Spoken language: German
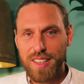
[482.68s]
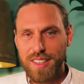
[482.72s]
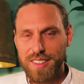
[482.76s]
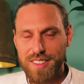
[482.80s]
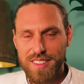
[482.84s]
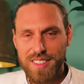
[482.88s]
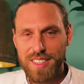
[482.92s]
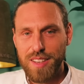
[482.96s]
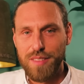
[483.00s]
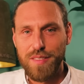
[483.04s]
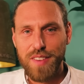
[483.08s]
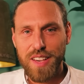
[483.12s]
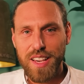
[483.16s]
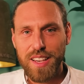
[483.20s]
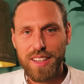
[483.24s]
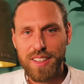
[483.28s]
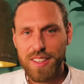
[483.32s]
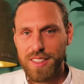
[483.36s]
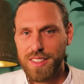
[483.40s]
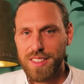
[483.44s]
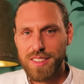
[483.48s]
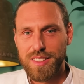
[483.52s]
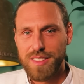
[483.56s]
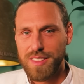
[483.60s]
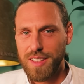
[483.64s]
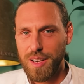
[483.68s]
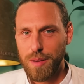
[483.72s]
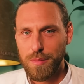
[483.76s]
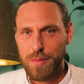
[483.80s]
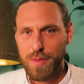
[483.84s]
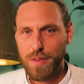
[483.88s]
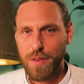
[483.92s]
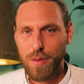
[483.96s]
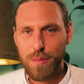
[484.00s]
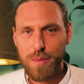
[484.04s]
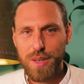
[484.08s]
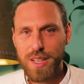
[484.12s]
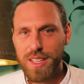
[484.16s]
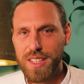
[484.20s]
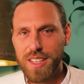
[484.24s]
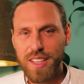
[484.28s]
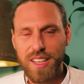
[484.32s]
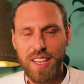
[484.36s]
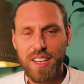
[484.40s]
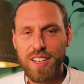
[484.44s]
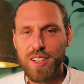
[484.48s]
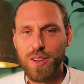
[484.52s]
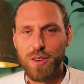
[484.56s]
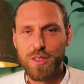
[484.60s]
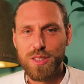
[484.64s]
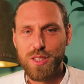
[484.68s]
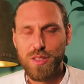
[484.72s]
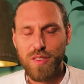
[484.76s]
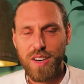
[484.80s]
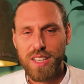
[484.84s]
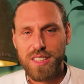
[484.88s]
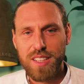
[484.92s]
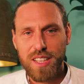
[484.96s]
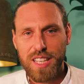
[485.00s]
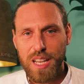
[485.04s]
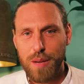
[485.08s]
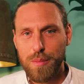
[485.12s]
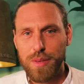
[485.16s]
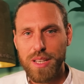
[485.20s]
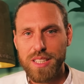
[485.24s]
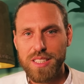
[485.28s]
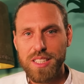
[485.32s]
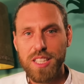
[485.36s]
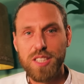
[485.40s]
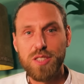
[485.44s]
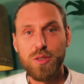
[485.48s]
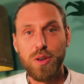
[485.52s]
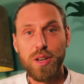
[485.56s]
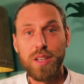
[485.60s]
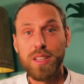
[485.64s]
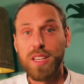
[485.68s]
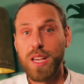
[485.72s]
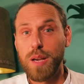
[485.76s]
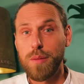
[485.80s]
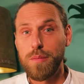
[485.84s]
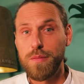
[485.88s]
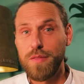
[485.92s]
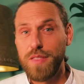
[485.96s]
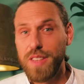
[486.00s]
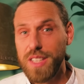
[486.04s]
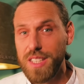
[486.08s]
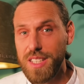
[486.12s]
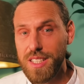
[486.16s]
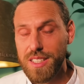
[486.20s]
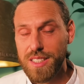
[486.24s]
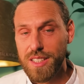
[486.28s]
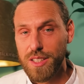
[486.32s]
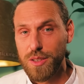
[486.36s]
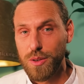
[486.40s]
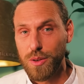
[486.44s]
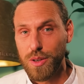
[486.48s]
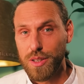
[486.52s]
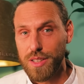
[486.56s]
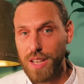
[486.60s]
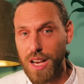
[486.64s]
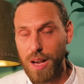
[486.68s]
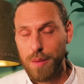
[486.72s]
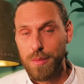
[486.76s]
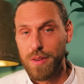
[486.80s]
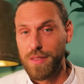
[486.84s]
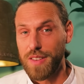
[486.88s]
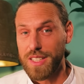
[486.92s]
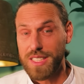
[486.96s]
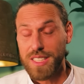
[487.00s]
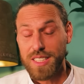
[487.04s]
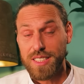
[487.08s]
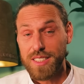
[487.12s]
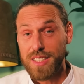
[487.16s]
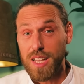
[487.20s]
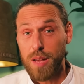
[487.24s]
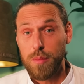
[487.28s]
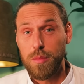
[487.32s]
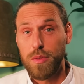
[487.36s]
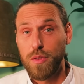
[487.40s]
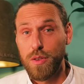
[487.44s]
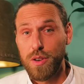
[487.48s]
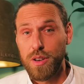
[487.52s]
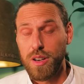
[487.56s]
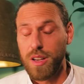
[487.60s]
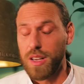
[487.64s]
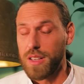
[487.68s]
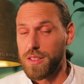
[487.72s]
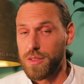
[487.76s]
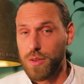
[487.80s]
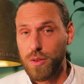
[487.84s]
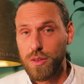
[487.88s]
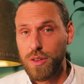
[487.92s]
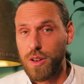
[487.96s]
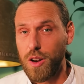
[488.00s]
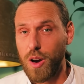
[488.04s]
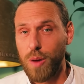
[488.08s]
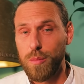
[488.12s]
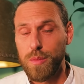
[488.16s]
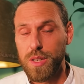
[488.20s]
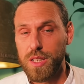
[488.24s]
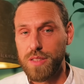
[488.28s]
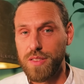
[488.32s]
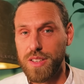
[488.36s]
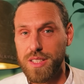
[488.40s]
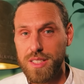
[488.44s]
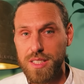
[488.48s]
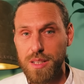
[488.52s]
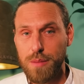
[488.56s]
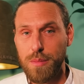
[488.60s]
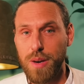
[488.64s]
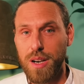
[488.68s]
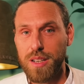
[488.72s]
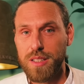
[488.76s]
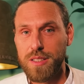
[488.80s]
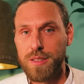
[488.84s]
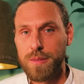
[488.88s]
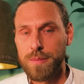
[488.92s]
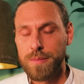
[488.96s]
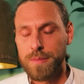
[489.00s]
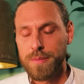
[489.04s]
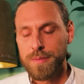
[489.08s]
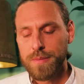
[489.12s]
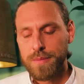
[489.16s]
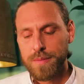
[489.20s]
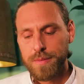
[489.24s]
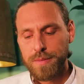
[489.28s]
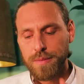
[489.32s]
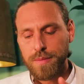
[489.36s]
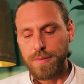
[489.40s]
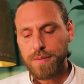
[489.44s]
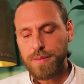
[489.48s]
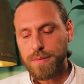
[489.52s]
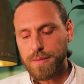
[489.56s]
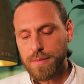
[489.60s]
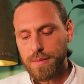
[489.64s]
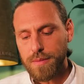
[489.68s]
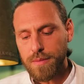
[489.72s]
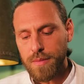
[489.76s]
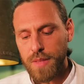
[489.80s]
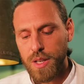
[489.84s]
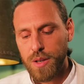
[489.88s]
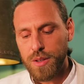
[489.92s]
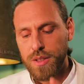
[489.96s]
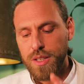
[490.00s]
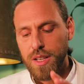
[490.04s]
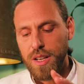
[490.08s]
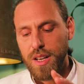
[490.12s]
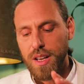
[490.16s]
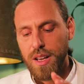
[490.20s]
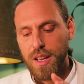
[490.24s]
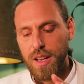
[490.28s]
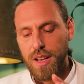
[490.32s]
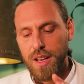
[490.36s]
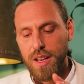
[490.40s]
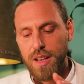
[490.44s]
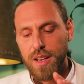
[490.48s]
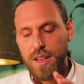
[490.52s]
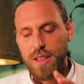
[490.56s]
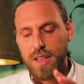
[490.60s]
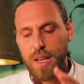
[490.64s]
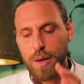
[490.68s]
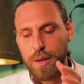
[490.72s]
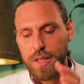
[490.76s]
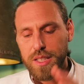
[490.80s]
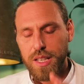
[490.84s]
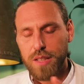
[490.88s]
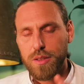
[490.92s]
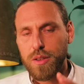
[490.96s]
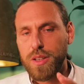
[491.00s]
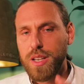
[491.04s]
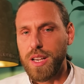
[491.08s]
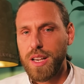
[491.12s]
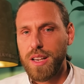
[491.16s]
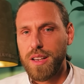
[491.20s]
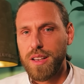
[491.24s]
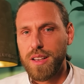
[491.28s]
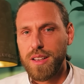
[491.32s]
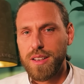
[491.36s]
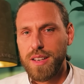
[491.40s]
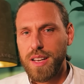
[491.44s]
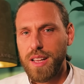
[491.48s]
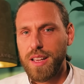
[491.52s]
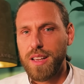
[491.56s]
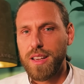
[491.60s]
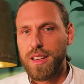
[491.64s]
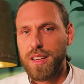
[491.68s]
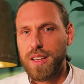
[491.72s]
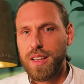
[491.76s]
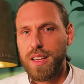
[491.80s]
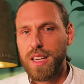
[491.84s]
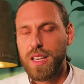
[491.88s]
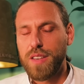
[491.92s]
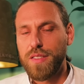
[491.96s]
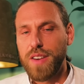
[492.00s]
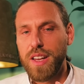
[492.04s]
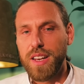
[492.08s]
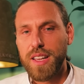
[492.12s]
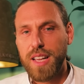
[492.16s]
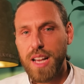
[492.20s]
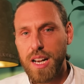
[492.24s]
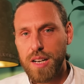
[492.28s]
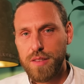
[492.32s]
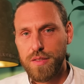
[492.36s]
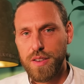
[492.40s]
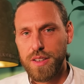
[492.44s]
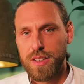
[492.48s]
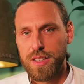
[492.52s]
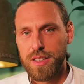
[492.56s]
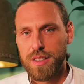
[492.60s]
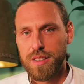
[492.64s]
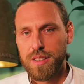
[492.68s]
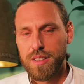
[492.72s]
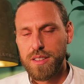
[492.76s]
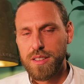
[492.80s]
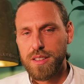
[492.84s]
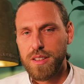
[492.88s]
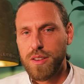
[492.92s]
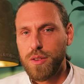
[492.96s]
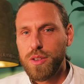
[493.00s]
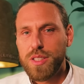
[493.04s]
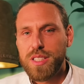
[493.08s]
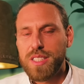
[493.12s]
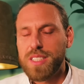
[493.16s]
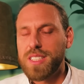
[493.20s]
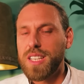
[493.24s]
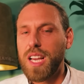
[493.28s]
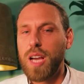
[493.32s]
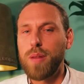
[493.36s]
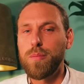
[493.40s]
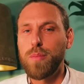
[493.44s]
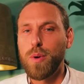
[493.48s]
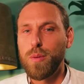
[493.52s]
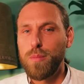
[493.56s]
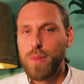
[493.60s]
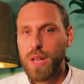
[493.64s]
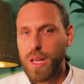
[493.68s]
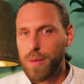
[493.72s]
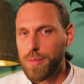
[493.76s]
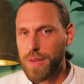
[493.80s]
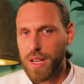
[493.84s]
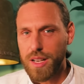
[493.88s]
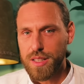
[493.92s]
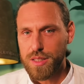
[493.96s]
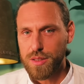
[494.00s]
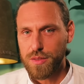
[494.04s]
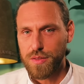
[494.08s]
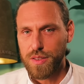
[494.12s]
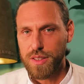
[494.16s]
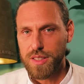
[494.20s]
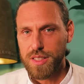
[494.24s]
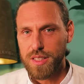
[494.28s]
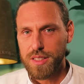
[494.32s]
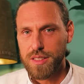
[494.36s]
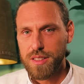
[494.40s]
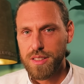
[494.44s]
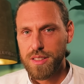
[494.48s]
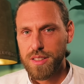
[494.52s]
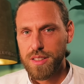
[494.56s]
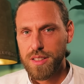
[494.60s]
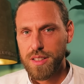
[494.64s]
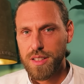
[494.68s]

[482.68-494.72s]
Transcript: dieser Weg, ich habe eine Familie, Kinder und so weiter. Ich kann mich jetzt nicht so hingeben wie diese junge Dame, was ich sehr bewundere. Unglaublich, was sie macht. Und da habe ich gesagt, okay, nee, ich werde Geld verdienen. Und es ist kein Problem, Geld zu verdienen.